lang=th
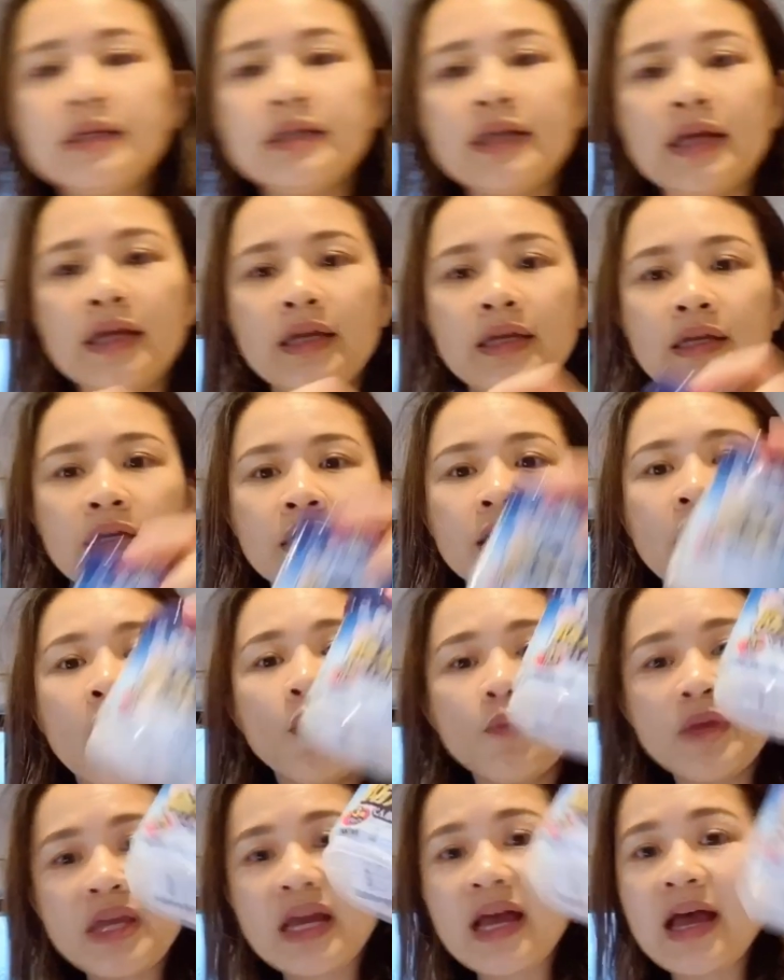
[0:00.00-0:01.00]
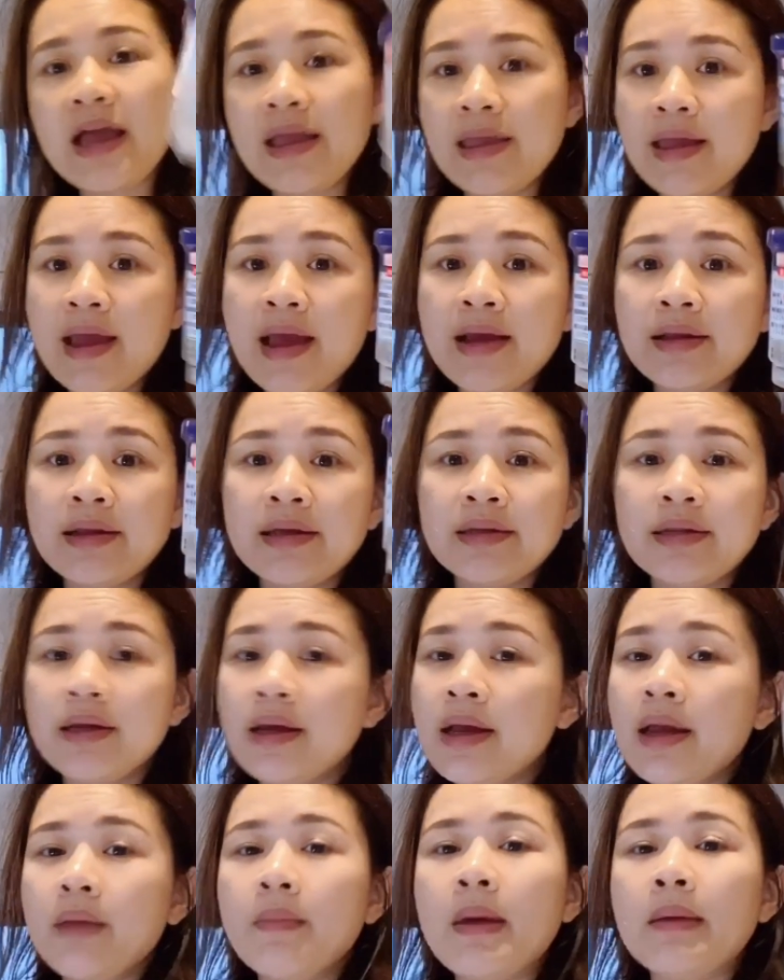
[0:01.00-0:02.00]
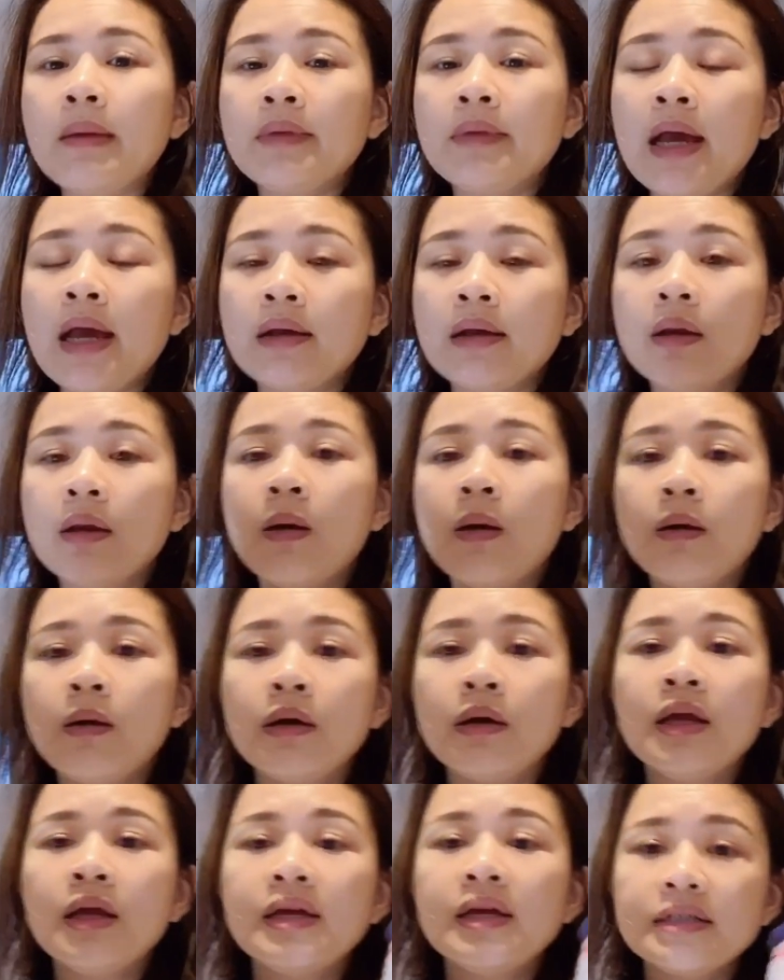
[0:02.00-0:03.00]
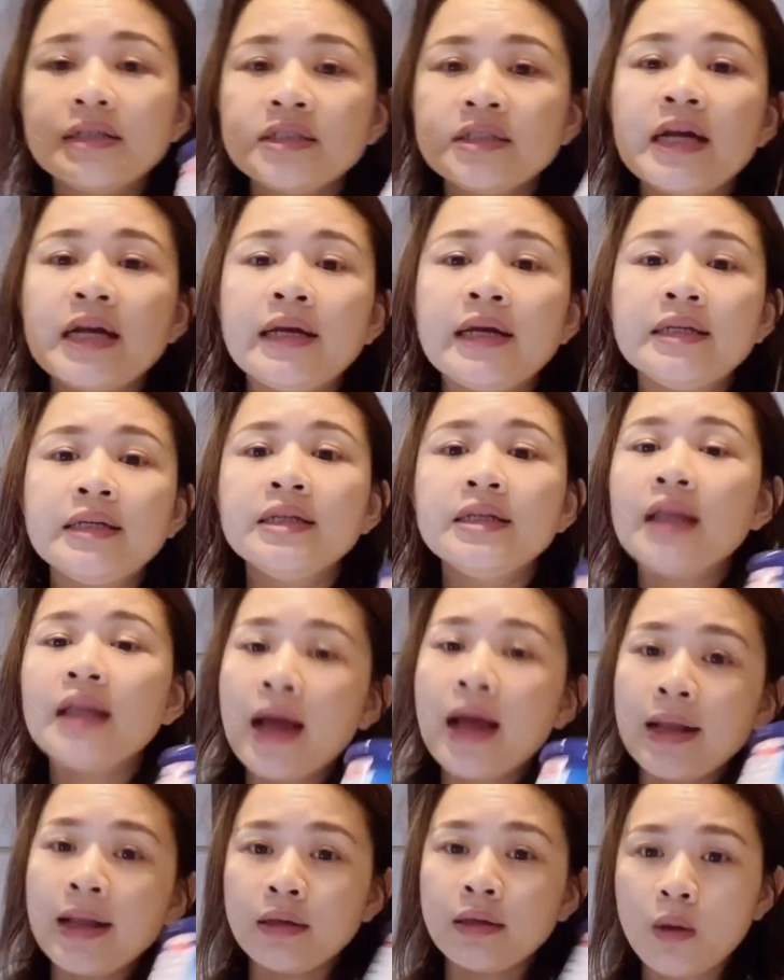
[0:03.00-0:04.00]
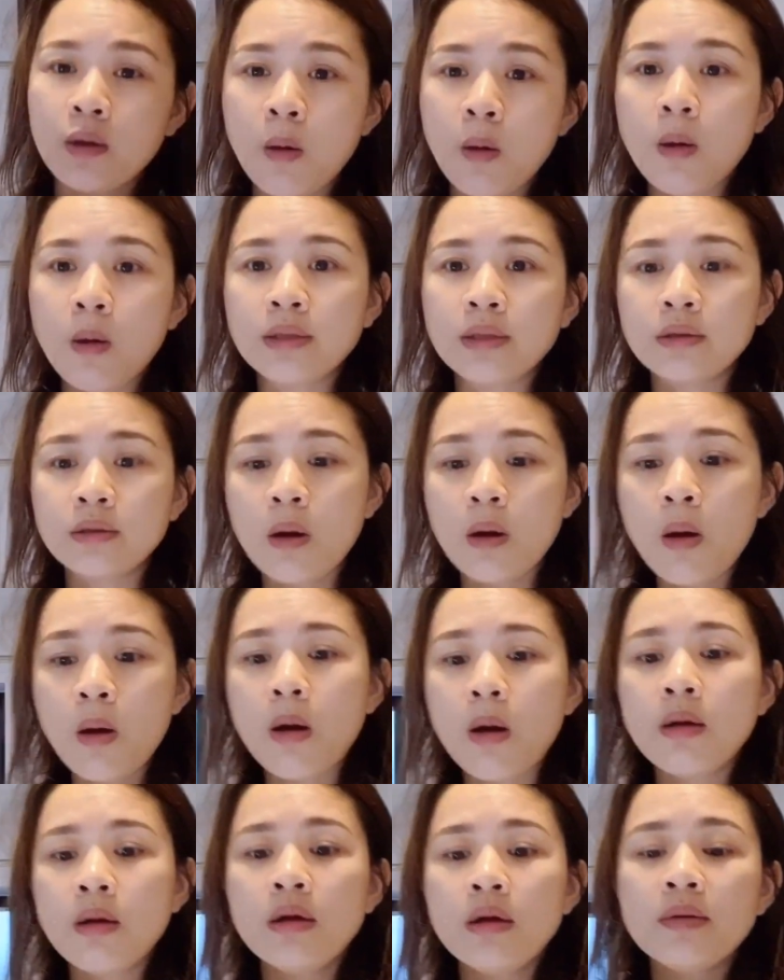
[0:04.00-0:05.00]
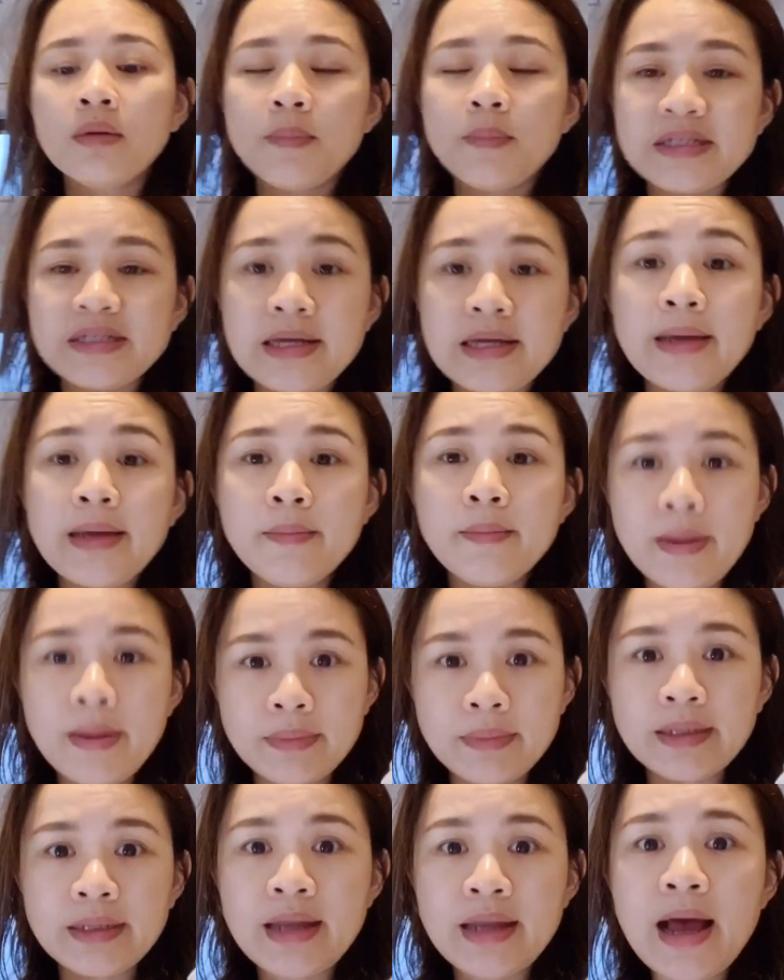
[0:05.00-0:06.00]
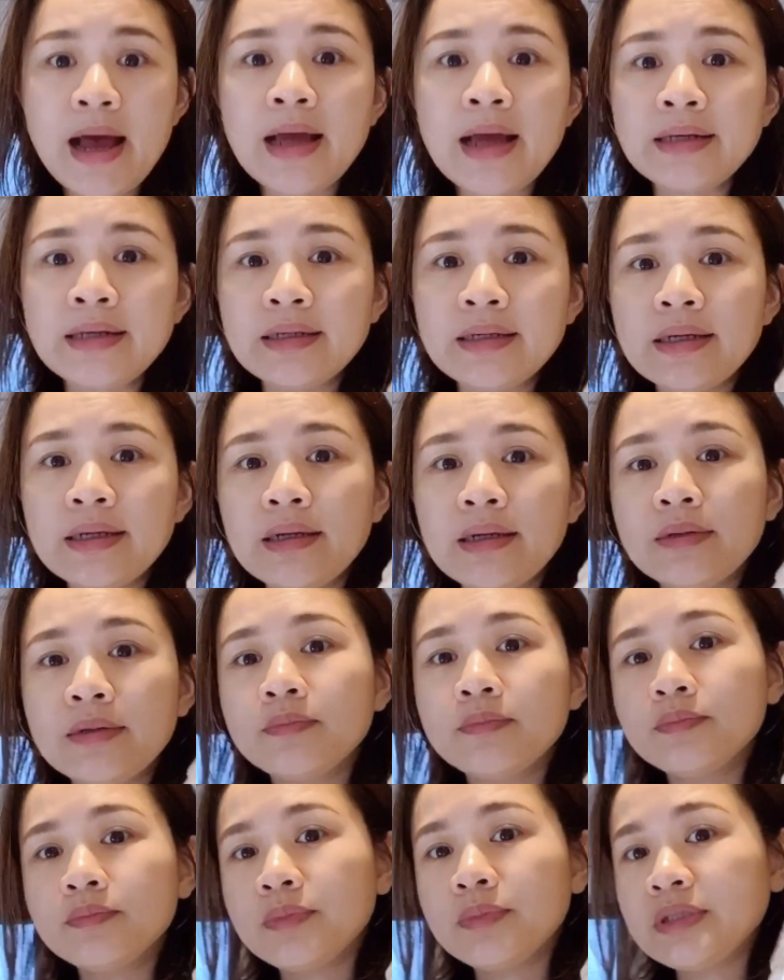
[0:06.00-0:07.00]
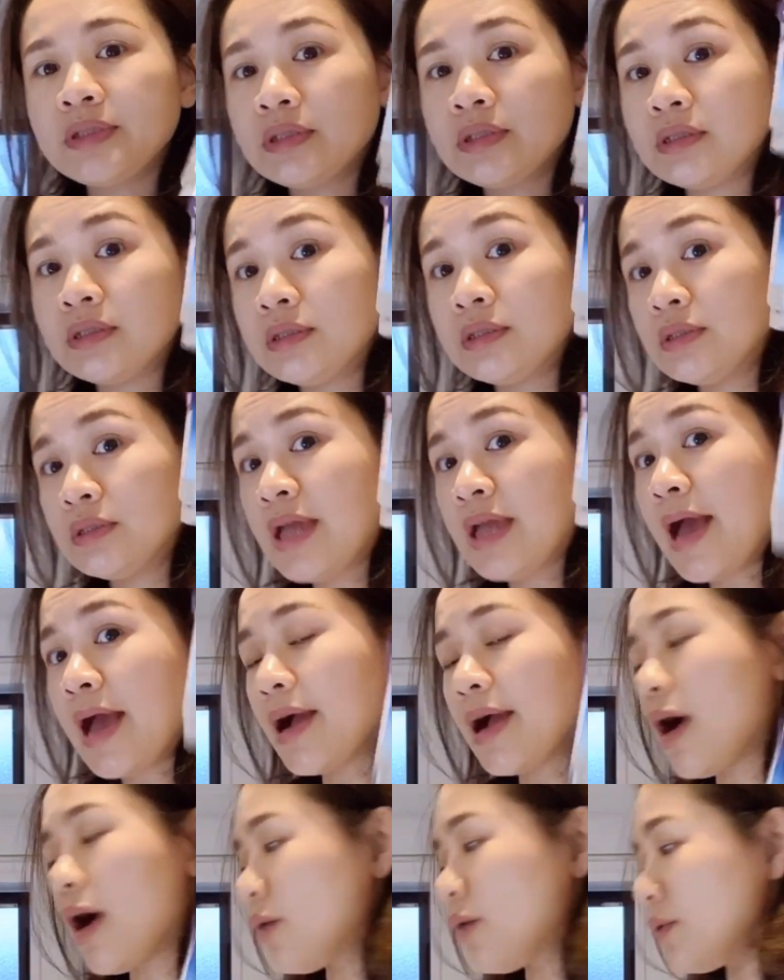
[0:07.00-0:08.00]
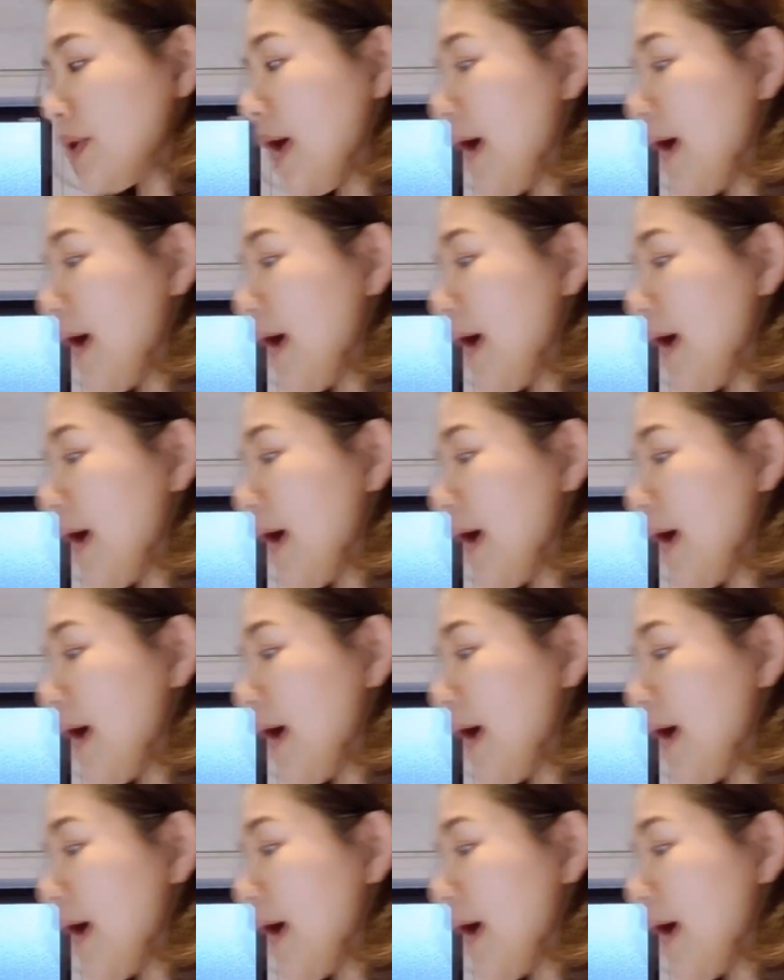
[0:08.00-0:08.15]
ในเขามีขายแยกนะ ถ้าใครแบบอยากลองใช้ทีละอันก่อน ก็ไปใช้แบบนั้นได้นะคะ ไปซื้อแยกเอาได้